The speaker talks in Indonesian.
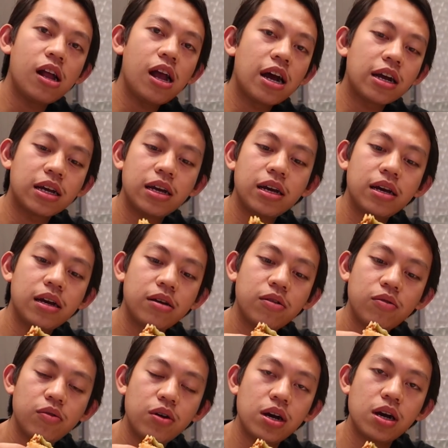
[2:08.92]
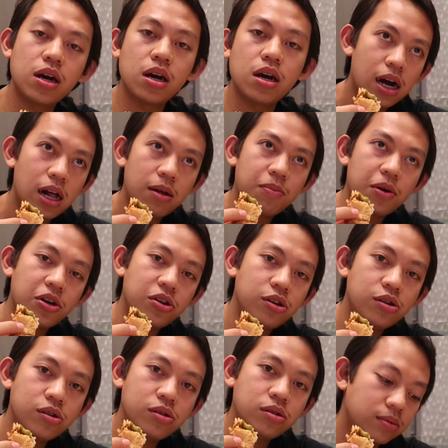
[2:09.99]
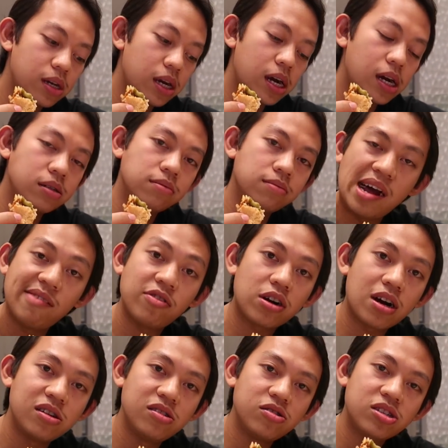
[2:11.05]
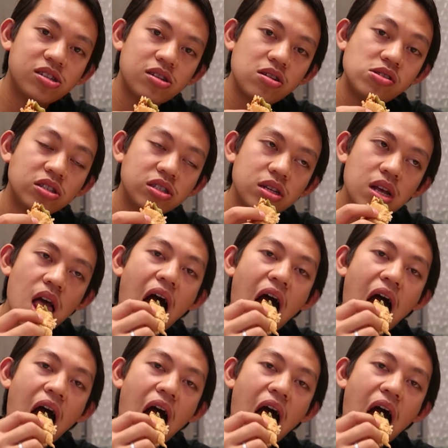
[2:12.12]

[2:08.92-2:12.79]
teriyaki with jalapeno and avocado sauce.